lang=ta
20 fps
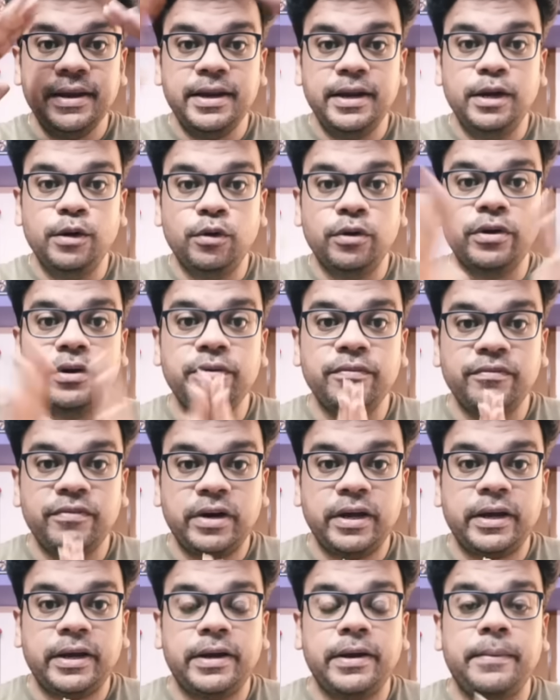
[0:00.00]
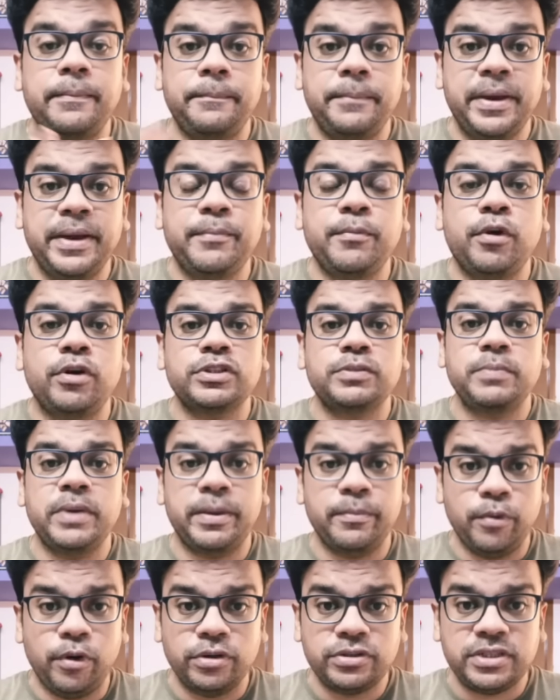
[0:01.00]
எல்லோருக்கும் வணக்கம் பிக் பாஸ்
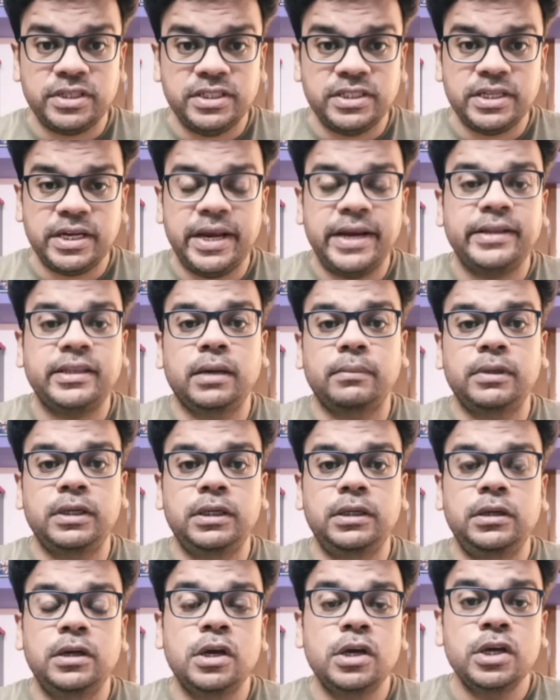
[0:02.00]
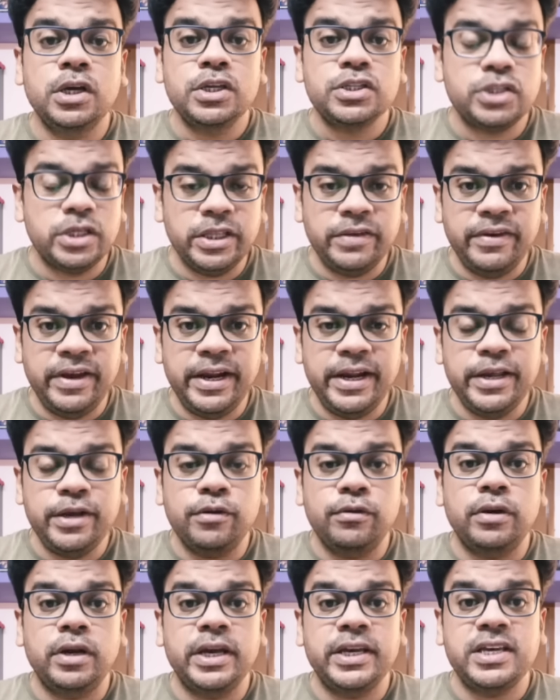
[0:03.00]
பிக் பாஸ் சீசன் எயிட் தமிழ் ஸோ இந்த
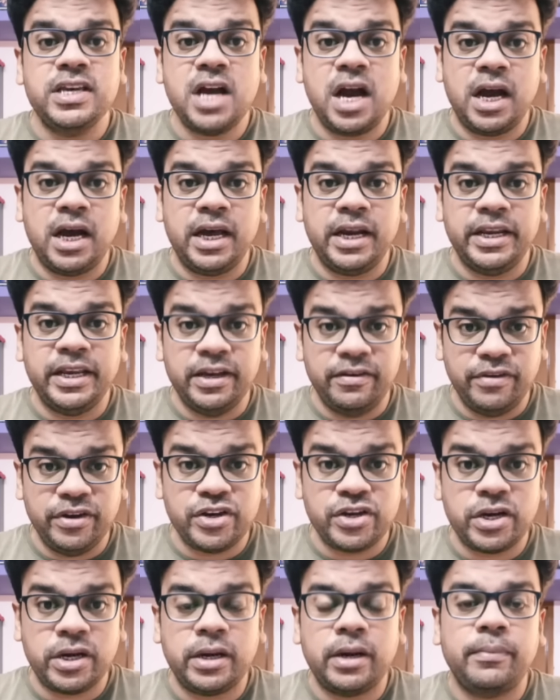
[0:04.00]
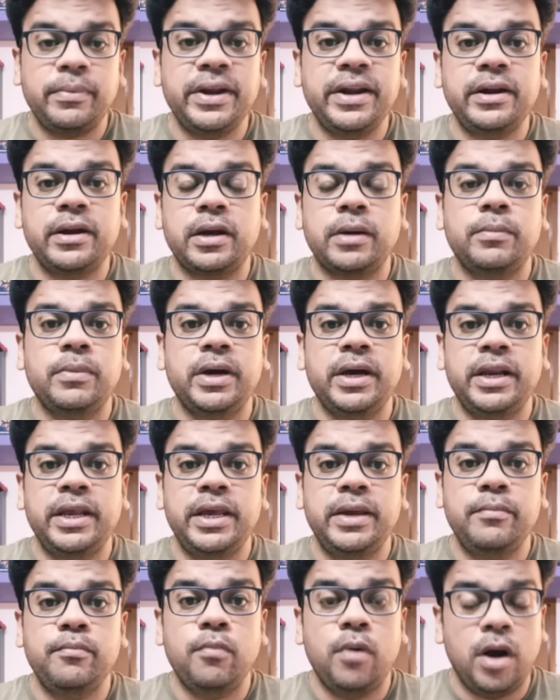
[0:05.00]
வீடியோவில் யார் எவிக்ஷன் அப்படின்ற மாதிரி
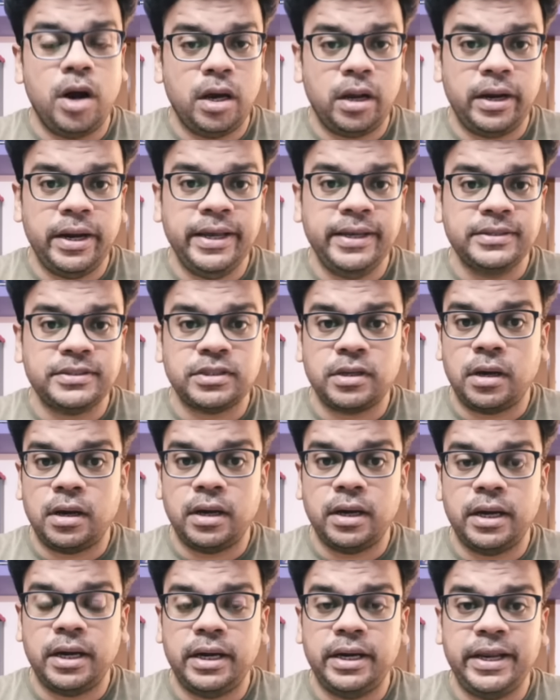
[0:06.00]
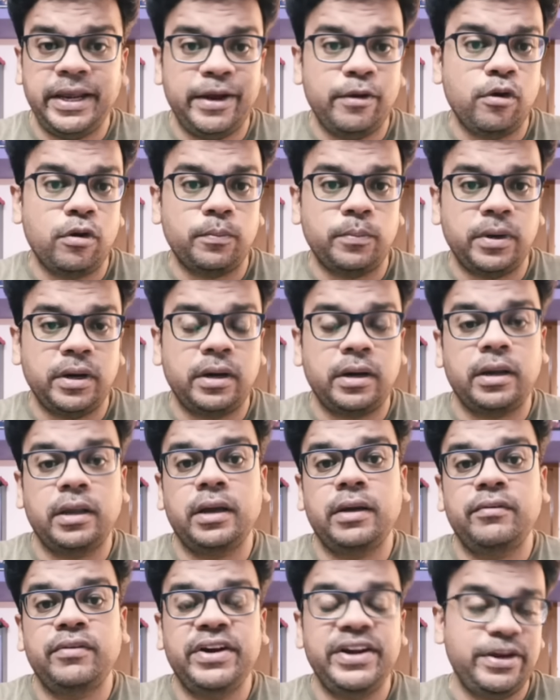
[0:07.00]
மார்னிங் சாங்கை டீகோட் பண்ணுற
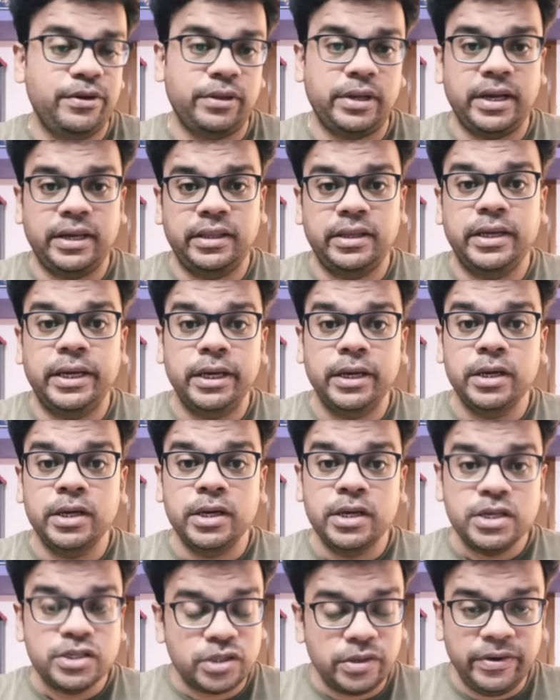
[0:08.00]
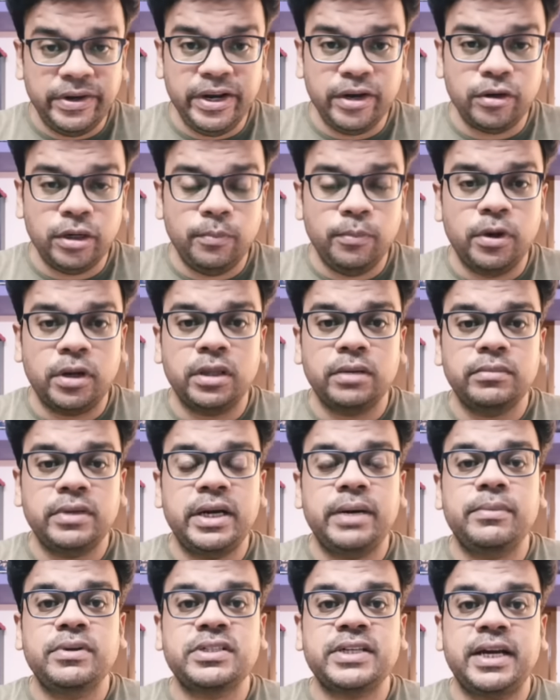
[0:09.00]
வீடியோ தான் இது ஸோ வீடியோக்குள்ளே போகிறதுக்கு
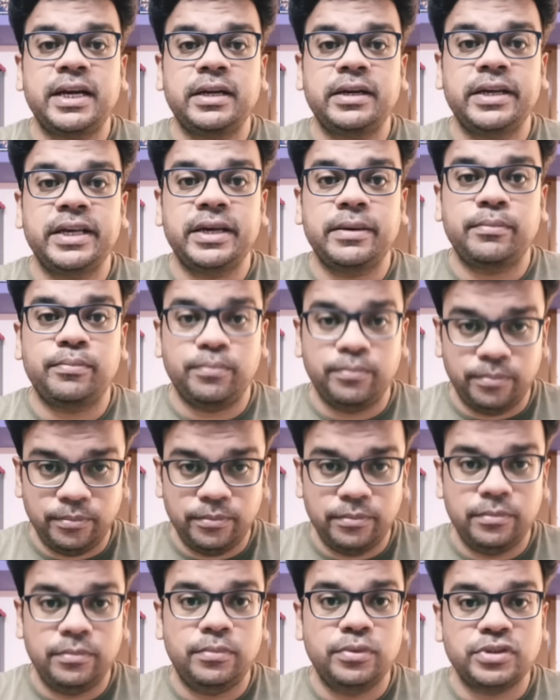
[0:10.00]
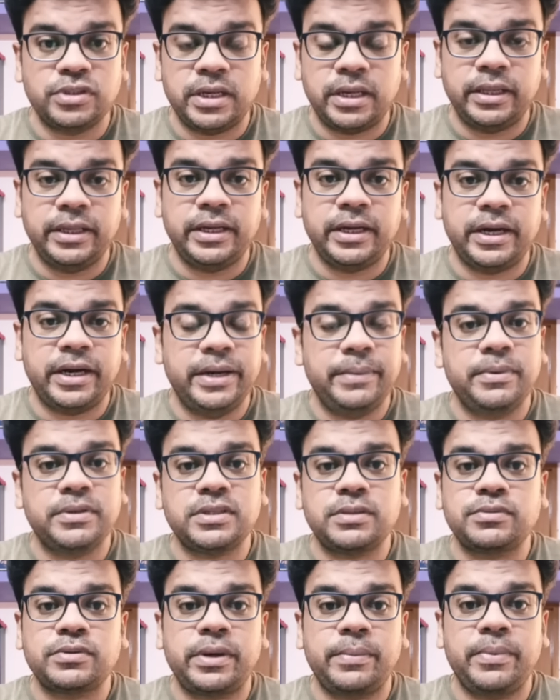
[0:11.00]
முன்னாடி நம்ம சேனலுக்கு நீங்கள் புதுசாக இருந்தீங்கன்னா கண்டிப்பாக
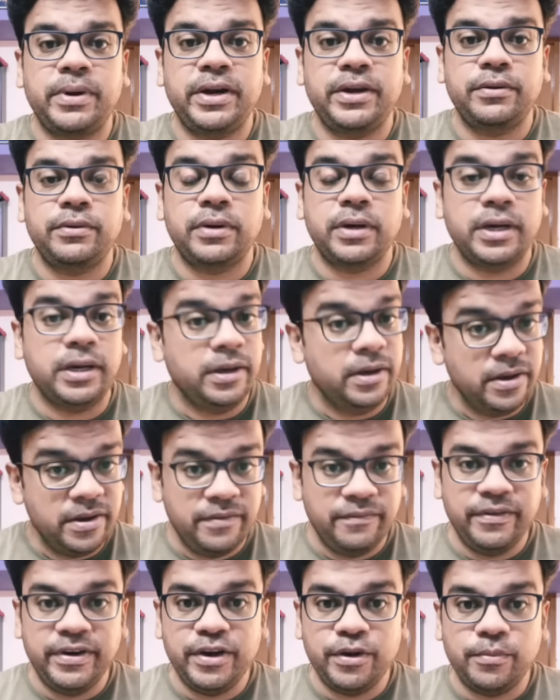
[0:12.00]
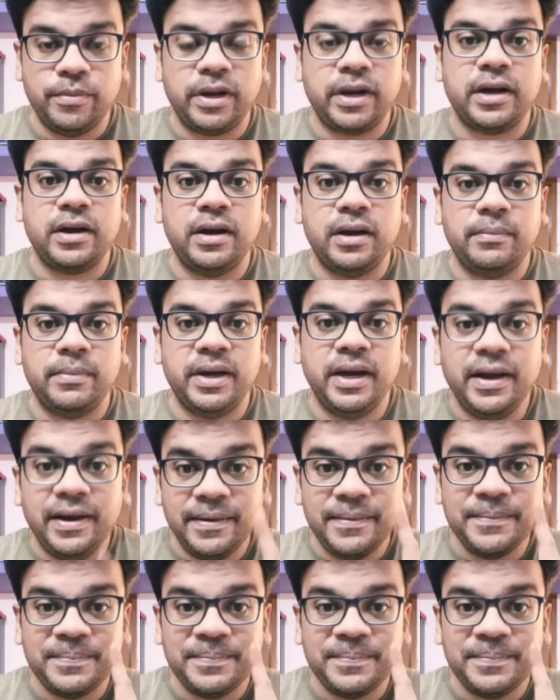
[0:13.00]
சப்ஸ்கிரைப் பண்ணிக்கோங்க வீடியோ மறக்காமல்